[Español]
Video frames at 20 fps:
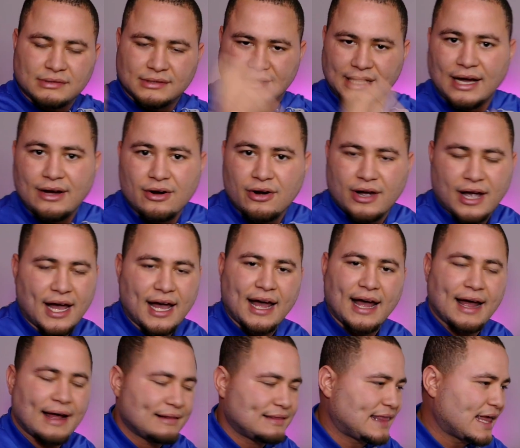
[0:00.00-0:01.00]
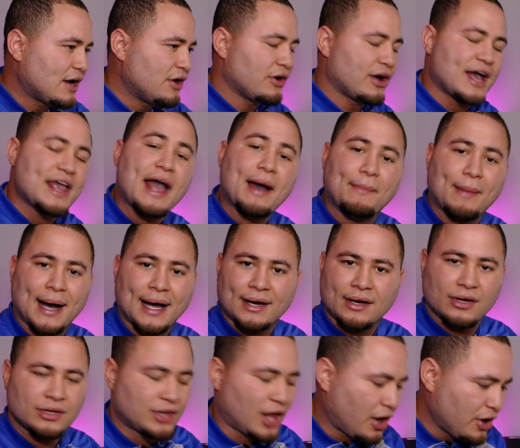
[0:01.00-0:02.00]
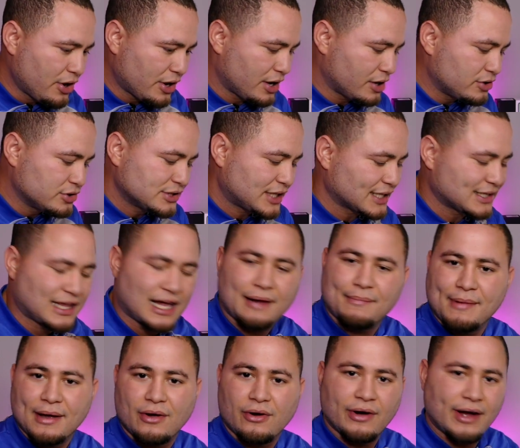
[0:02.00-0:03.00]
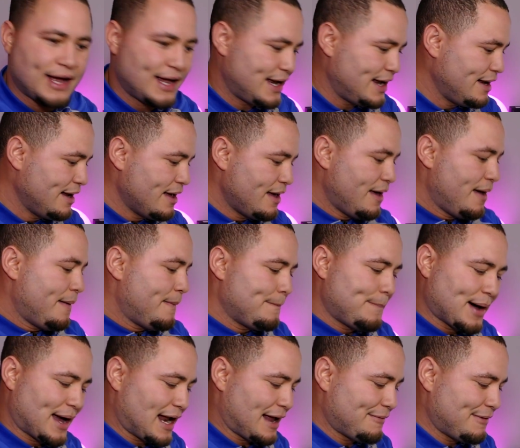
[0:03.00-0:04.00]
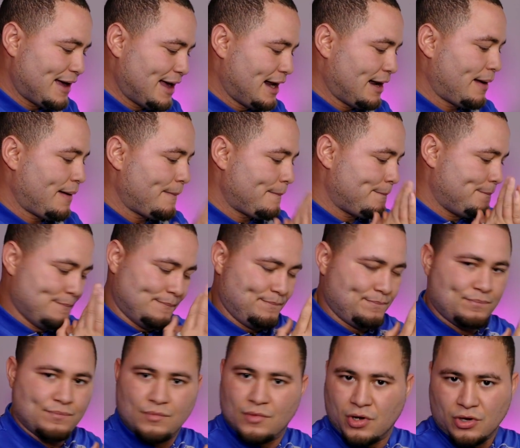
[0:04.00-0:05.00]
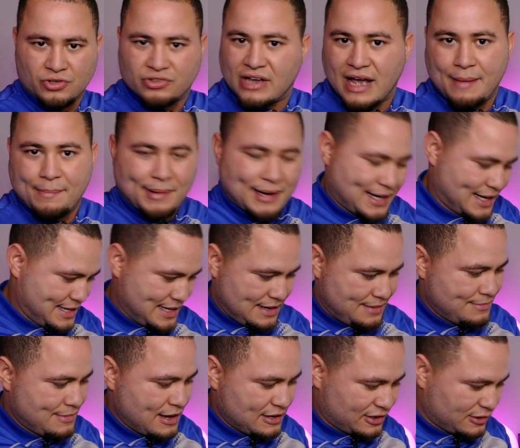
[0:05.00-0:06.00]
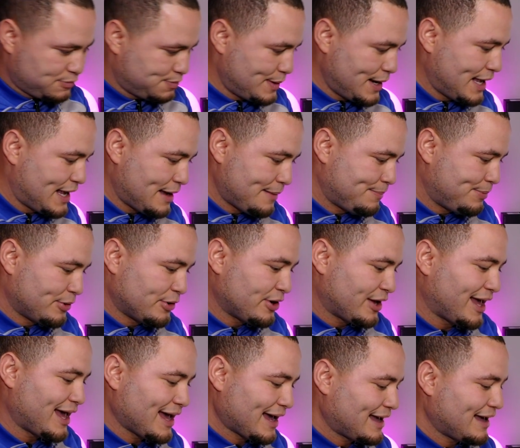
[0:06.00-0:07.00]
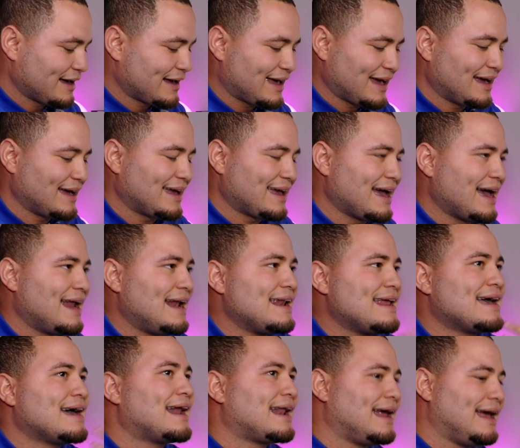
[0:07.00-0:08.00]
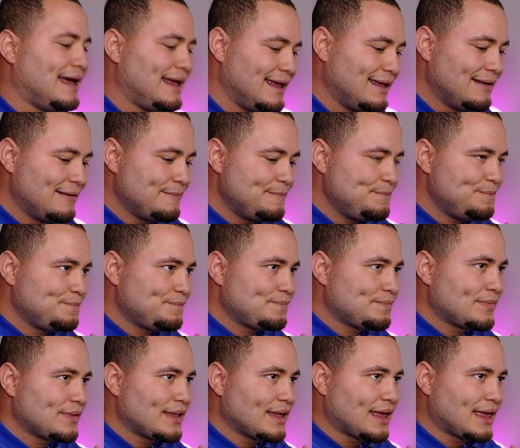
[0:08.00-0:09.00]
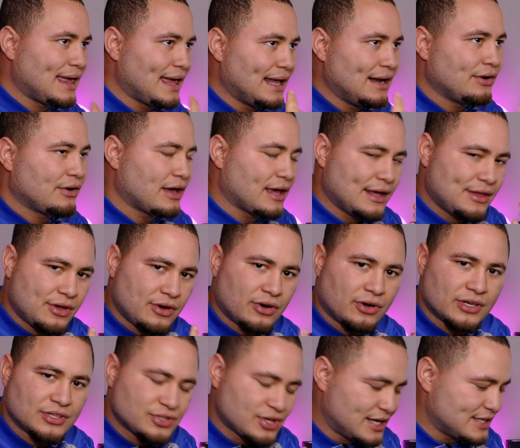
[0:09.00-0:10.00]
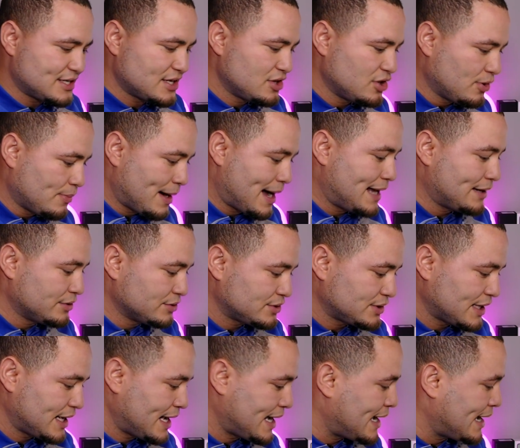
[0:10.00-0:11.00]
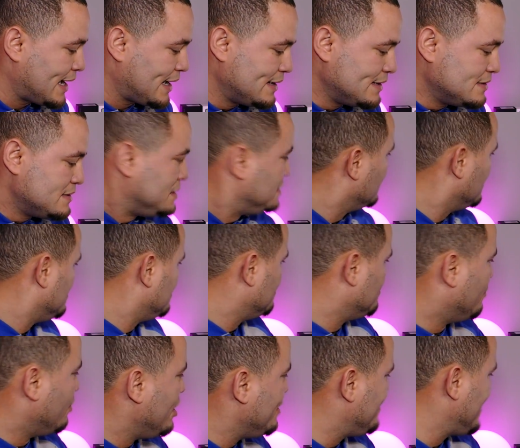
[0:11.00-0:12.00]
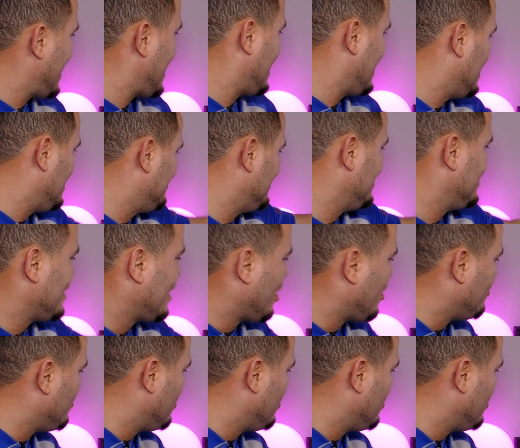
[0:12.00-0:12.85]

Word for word: tengo que, tengo que llamarlo, tengo que contactarme con él para ver, o sea, para que él me explique por qué, qué él cree que lo que yo estoy haciendo mal. O sea, muy bien, el video